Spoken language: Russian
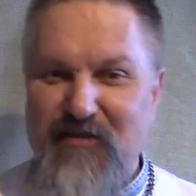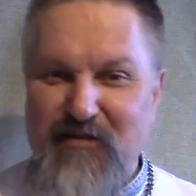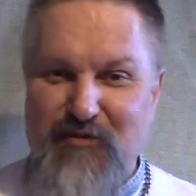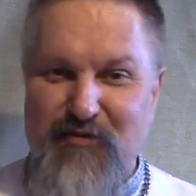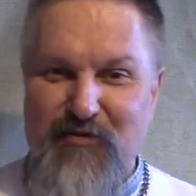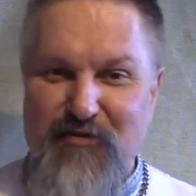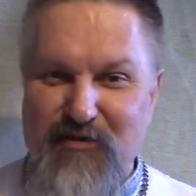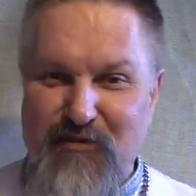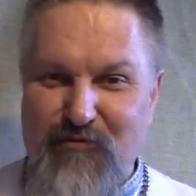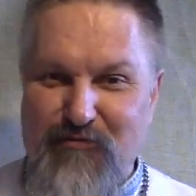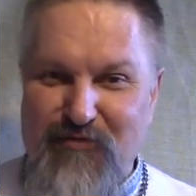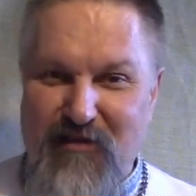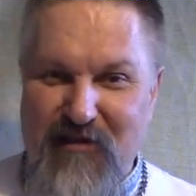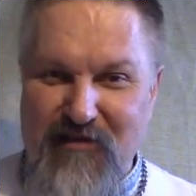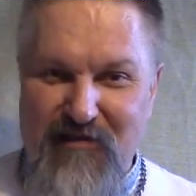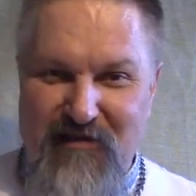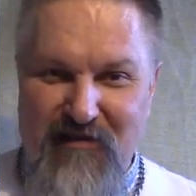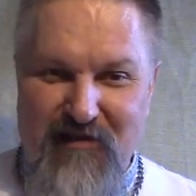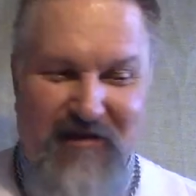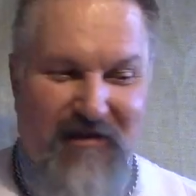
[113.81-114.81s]
Тоже у
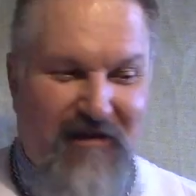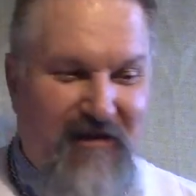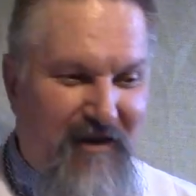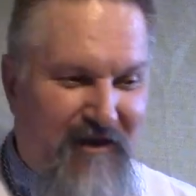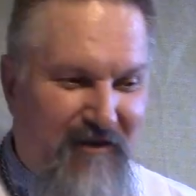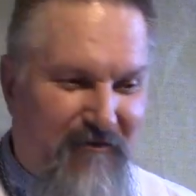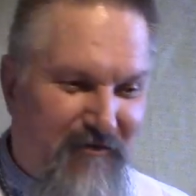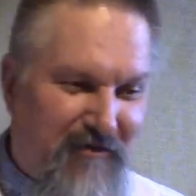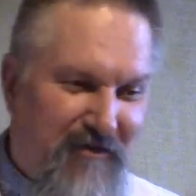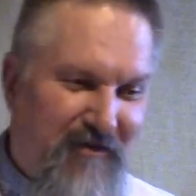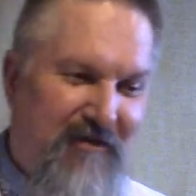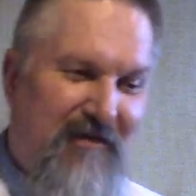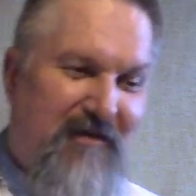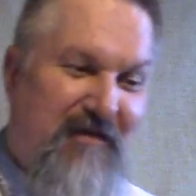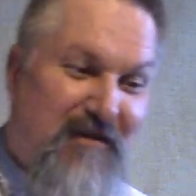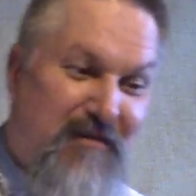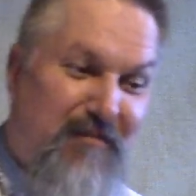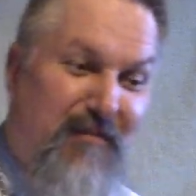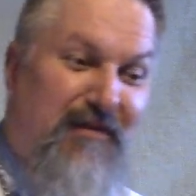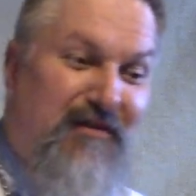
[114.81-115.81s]
нас она такая вот
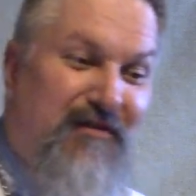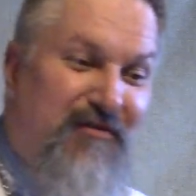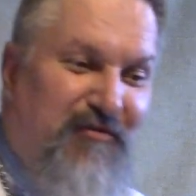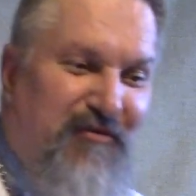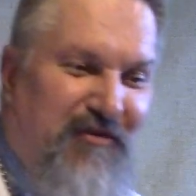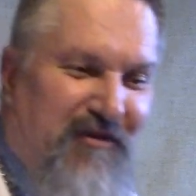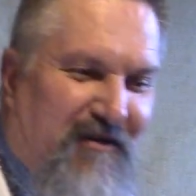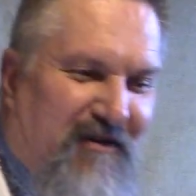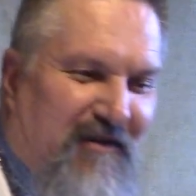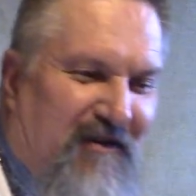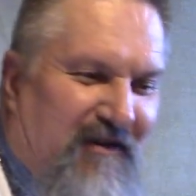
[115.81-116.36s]
с мацой.